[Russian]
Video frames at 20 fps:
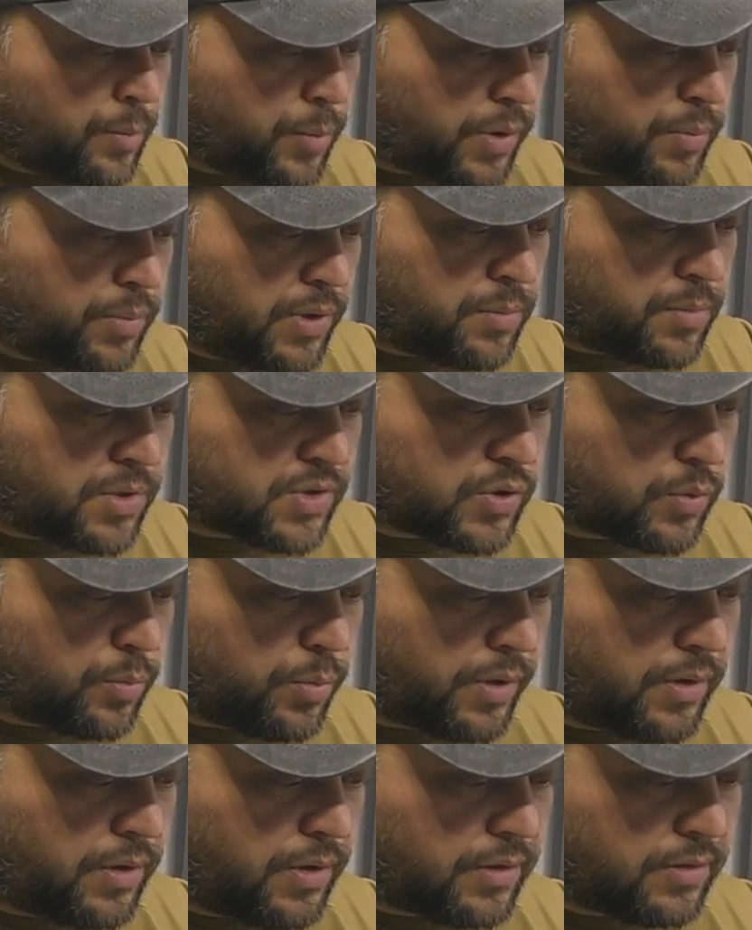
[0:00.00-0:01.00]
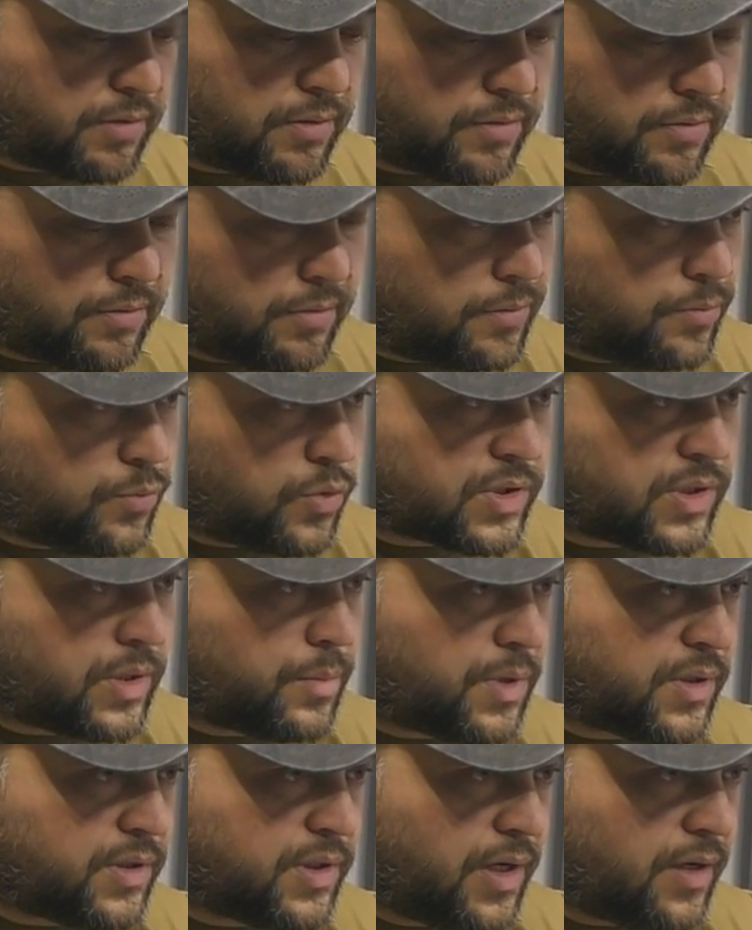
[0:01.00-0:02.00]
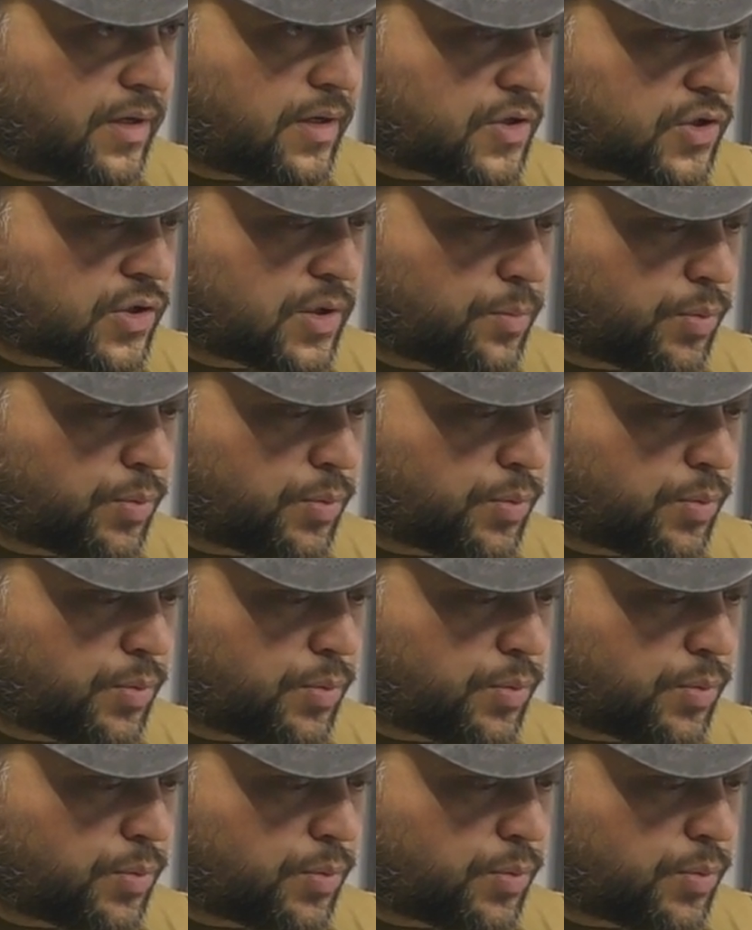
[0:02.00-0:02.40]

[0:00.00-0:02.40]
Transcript: проблем особо нет, можно модель, конечно,